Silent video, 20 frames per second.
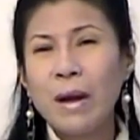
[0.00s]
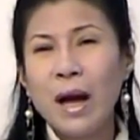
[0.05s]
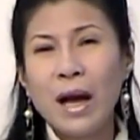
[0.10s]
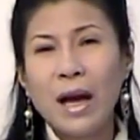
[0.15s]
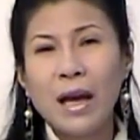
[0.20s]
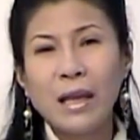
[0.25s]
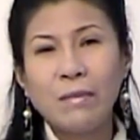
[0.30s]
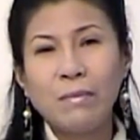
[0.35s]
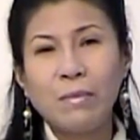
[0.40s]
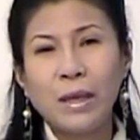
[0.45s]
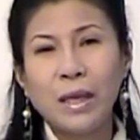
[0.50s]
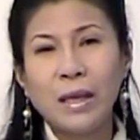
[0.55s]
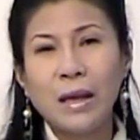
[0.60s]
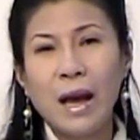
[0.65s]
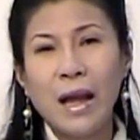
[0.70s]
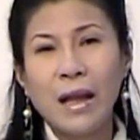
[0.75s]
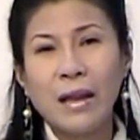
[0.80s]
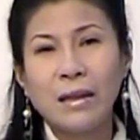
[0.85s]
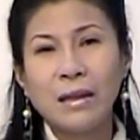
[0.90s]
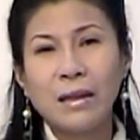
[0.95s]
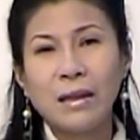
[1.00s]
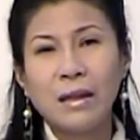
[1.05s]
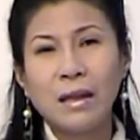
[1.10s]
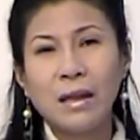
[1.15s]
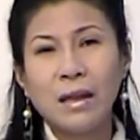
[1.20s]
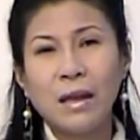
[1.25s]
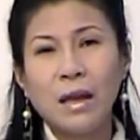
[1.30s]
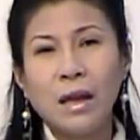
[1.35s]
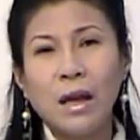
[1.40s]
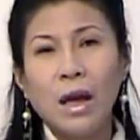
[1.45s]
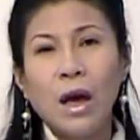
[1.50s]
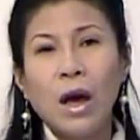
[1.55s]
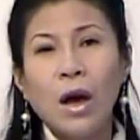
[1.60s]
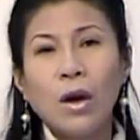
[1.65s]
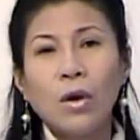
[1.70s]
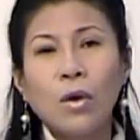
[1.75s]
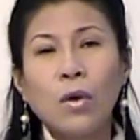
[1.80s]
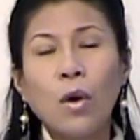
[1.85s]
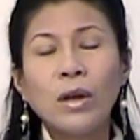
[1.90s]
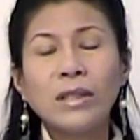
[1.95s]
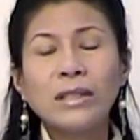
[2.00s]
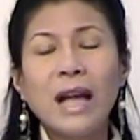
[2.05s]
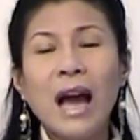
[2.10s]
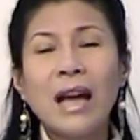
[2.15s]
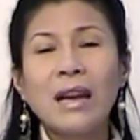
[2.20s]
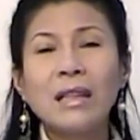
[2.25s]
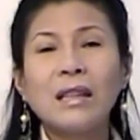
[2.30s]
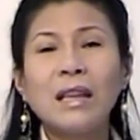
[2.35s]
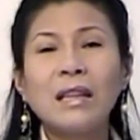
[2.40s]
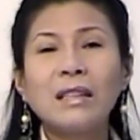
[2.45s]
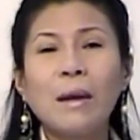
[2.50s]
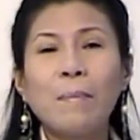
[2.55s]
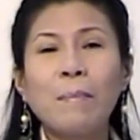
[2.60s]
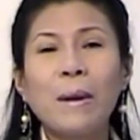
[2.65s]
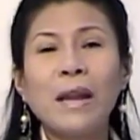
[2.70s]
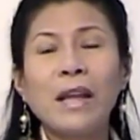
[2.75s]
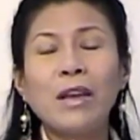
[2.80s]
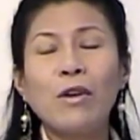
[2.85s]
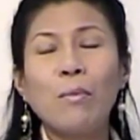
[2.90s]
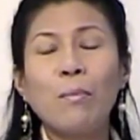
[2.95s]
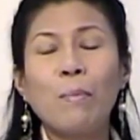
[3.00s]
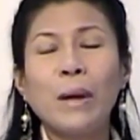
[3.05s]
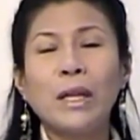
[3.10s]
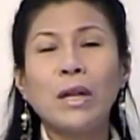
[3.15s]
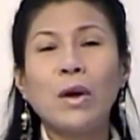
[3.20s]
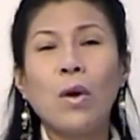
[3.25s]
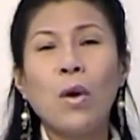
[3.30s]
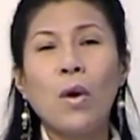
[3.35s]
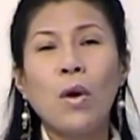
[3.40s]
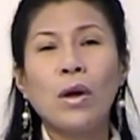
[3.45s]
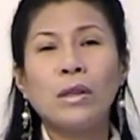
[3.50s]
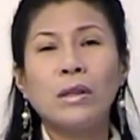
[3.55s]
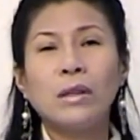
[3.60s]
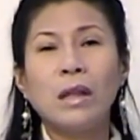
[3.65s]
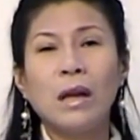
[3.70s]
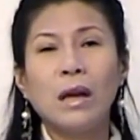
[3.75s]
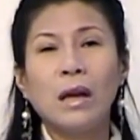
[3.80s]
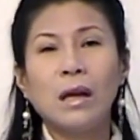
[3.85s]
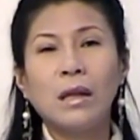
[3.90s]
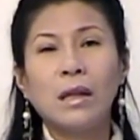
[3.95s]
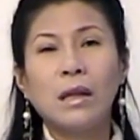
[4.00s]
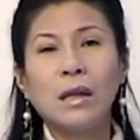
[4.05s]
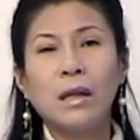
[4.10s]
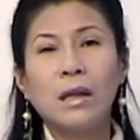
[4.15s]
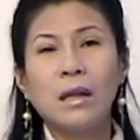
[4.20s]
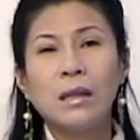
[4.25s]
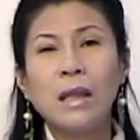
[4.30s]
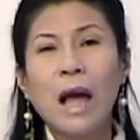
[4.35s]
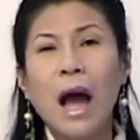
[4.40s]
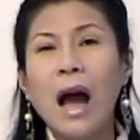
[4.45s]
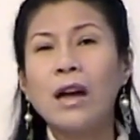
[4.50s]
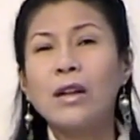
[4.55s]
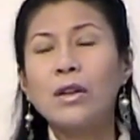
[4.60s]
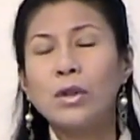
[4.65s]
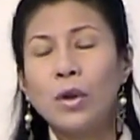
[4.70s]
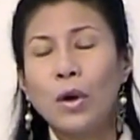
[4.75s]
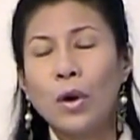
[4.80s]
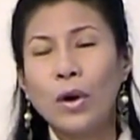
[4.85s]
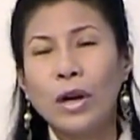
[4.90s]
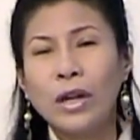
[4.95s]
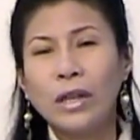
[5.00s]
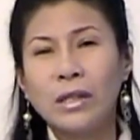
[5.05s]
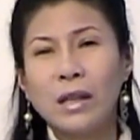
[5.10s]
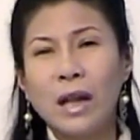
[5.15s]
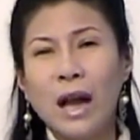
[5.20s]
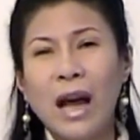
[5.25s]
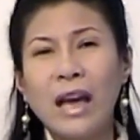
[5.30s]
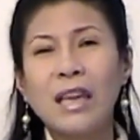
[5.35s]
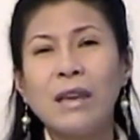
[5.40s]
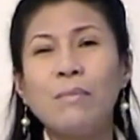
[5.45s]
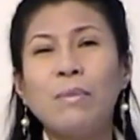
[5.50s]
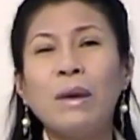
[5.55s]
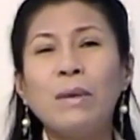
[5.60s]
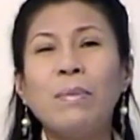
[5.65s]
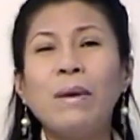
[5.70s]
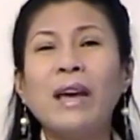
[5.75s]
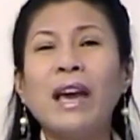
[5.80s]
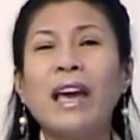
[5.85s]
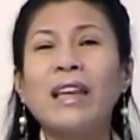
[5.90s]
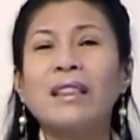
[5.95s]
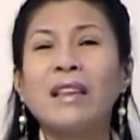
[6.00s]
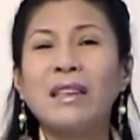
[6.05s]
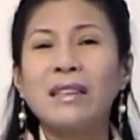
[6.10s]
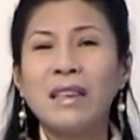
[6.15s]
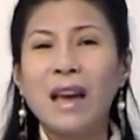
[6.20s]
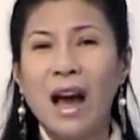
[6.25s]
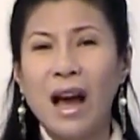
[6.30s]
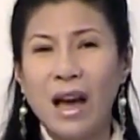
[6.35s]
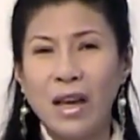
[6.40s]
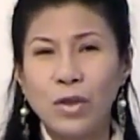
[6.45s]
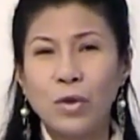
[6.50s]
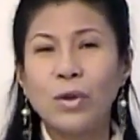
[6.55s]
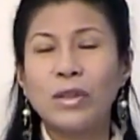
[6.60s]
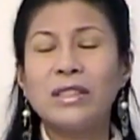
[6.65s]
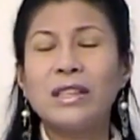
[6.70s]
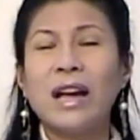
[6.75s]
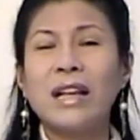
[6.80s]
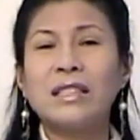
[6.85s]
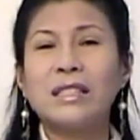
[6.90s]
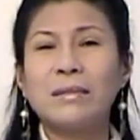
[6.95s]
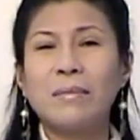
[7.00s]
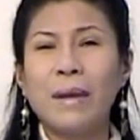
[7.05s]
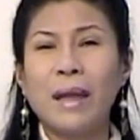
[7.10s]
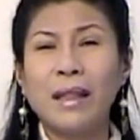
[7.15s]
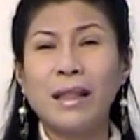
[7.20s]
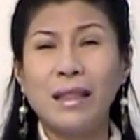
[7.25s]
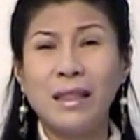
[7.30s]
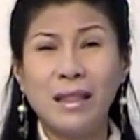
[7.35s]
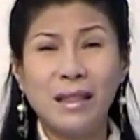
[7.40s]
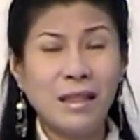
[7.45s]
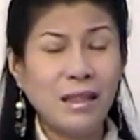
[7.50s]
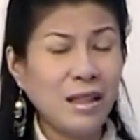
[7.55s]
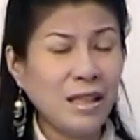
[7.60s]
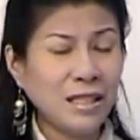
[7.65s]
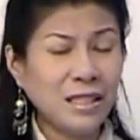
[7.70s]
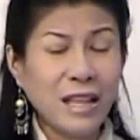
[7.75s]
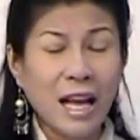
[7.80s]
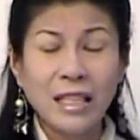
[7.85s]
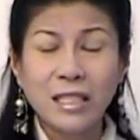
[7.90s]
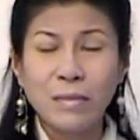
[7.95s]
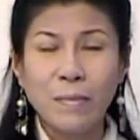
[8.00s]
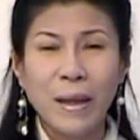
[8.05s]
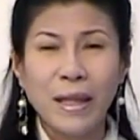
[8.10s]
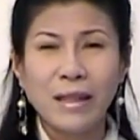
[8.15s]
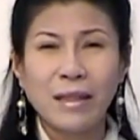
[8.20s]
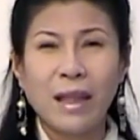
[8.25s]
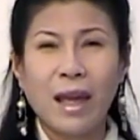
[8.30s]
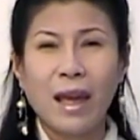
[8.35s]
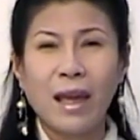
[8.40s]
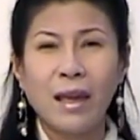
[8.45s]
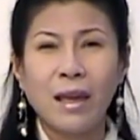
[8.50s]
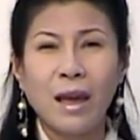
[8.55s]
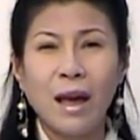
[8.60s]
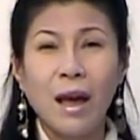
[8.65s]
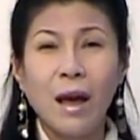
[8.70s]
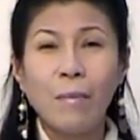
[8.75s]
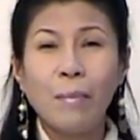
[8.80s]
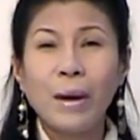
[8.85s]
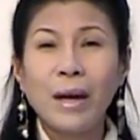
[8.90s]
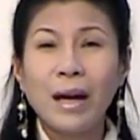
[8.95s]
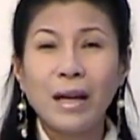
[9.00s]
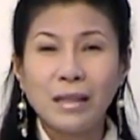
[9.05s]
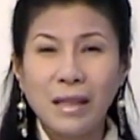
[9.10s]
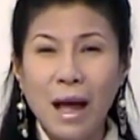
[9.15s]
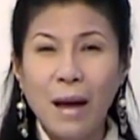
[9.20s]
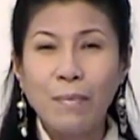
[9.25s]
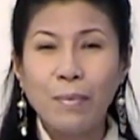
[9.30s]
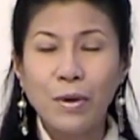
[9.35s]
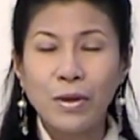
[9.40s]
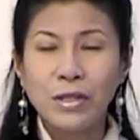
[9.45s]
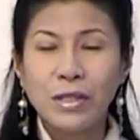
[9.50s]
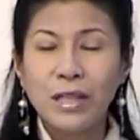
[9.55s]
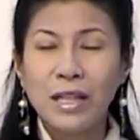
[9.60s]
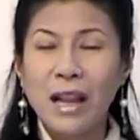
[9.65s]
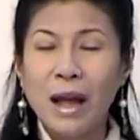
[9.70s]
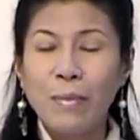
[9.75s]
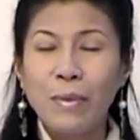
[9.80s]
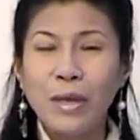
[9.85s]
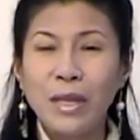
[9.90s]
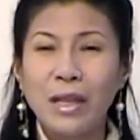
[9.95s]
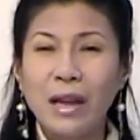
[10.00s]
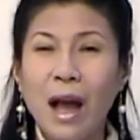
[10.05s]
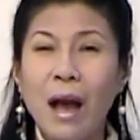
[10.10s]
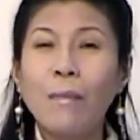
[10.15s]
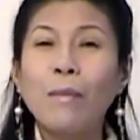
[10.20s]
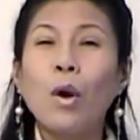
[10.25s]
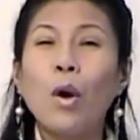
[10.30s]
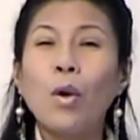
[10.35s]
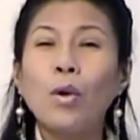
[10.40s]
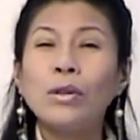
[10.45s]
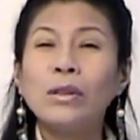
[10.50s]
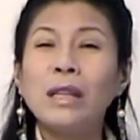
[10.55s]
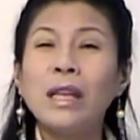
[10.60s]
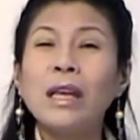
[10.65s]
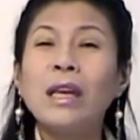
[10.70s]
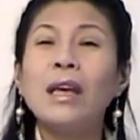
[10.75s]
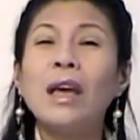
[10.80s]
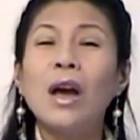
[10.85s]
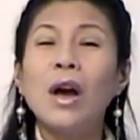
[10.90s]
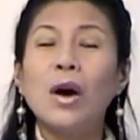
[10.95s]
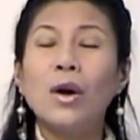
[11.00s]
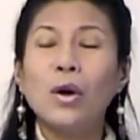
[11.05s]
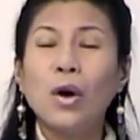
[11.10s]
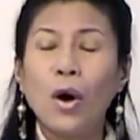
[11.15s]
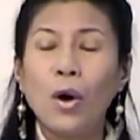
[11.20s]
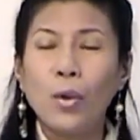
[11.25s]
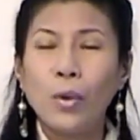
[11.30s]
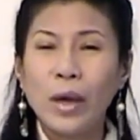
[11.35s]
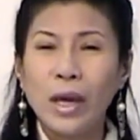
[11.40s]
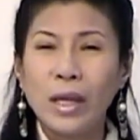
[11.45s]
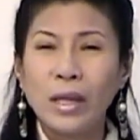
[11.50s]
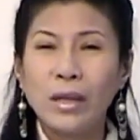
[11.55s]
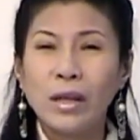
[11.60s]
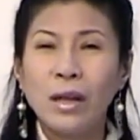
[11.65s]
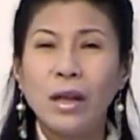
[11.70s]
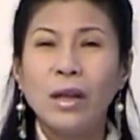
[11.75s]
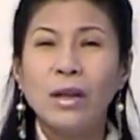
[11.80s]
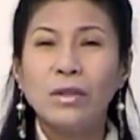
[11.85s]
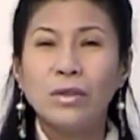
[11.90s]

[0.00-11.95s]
mga kaibigan, kung darating na pala yung panahon na ang Lord ay ibibigay na niya yung judgment, judgment day, pagkatapos sinabi niya na I'm only going